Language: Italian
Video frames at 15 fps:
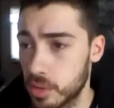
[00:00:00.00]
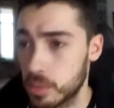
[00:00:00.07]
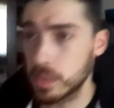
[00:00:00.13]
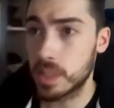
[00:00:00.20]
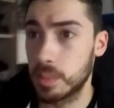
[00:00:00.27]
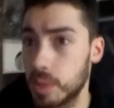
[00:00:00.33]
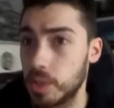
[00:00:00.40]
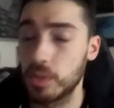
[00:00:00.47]
come
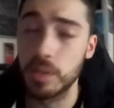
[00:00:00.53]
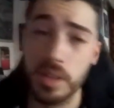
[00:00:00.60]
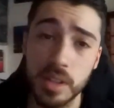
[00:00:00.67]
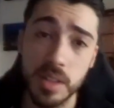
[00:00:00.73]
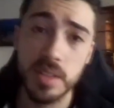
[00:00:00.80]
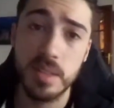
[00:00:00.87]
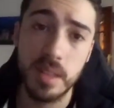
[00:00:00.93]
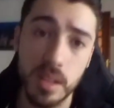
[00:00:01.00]
sapete ho
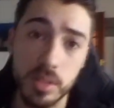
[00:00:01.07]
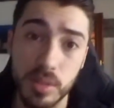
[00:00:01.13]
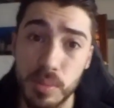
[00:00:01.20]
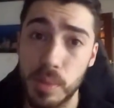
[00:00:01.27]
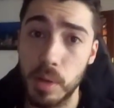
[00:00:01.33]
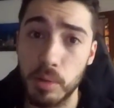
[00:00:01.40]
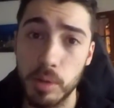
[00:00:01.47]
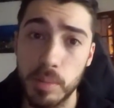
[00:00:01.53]
iniziato con
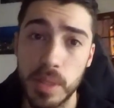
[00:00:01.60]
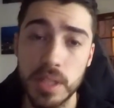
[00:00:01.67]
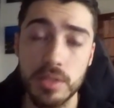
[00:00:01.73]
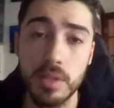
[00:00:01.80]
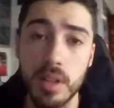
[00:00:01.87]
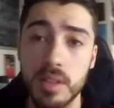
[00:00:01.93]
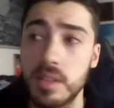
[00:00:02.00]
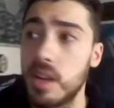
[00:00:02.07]
Power
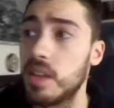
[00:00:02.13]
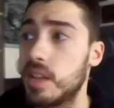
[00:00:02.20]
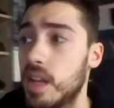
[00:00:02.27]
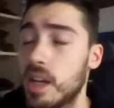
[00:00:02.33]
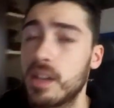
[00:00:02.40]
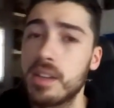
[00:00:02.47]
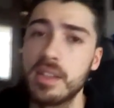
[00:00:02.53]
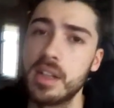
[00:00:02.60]
Personal Trainer
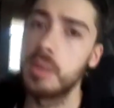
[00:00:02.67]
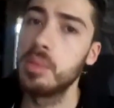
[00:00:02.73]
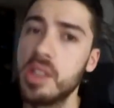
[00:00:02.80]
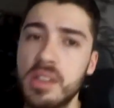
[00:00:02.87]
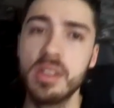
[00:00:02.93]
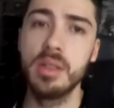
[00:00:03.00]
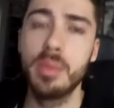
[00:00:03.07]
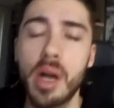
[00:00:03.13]
anche nella
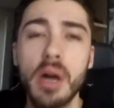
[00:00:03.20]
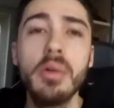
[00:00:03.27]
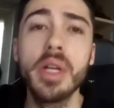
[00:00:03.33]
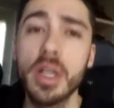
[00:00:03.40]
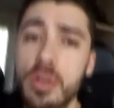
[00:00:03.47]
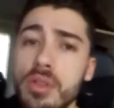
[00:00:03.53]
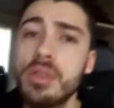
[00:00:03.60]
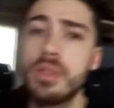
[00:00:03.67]
mente di Power e
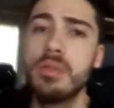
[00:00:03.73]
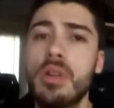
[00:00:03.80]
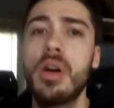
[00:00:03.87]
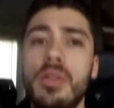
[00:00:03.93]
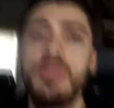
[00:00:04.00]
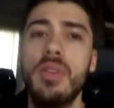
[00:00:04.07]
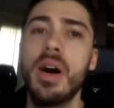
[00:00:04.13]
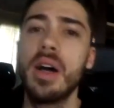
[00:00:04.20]
continuerò a
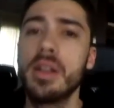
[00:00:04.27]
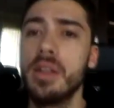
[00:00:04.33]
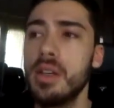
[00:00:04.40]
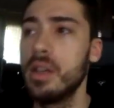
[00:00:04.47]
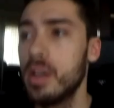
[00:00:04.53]
farli.